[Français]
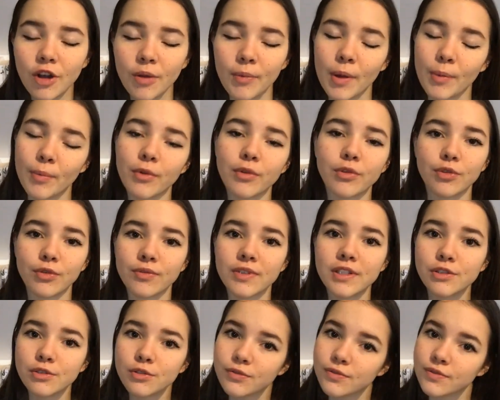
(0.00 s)
normalement
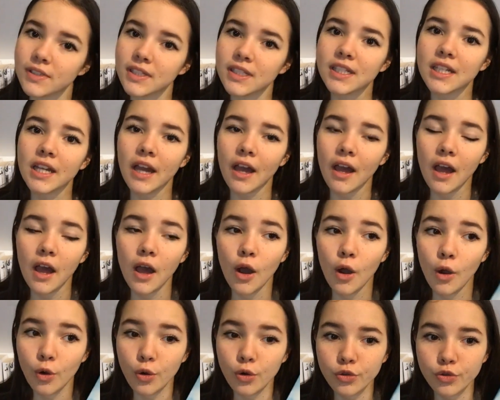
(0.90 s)
devait se finir
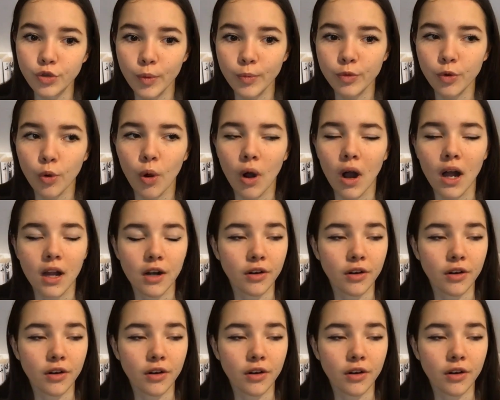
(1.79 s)
au tome 3.